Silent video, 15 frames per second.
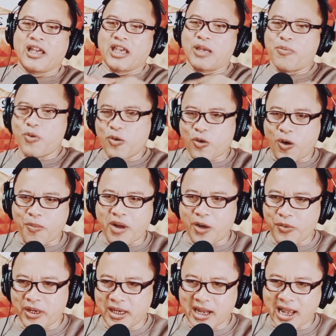Ibu
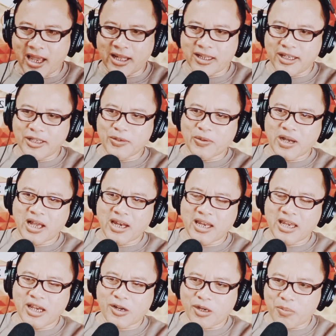Komang Widiarti juga
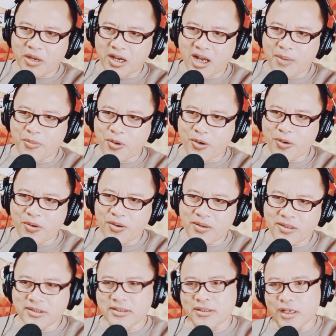nih ikut
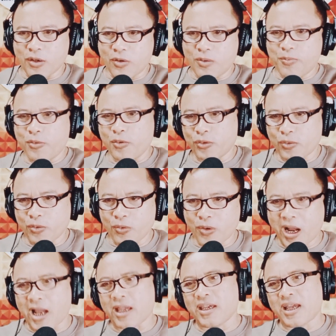bergabung. Jeru Putu
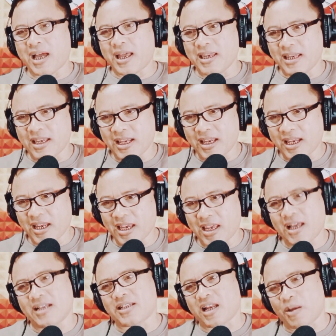Aryani
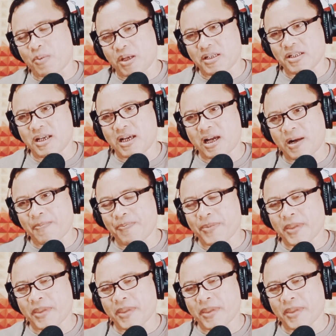ya selamat siang.